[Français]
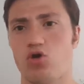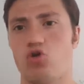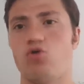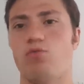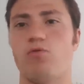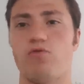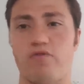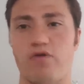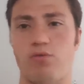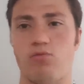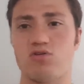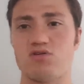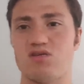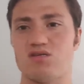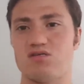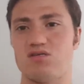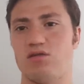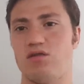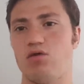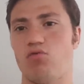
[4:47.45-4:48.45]
comment vraiment
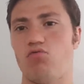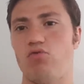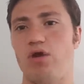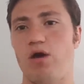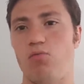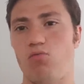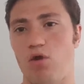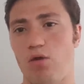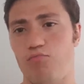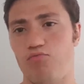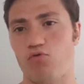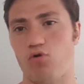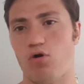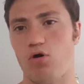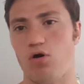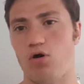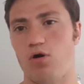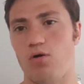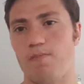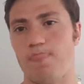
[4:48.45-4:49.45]
ça s'est déroulé à moi pour,
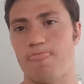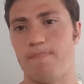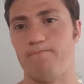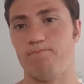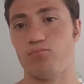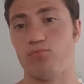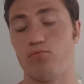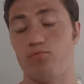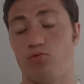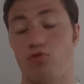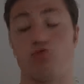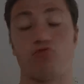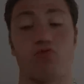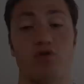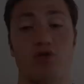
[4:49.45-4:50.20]
euh, dans ce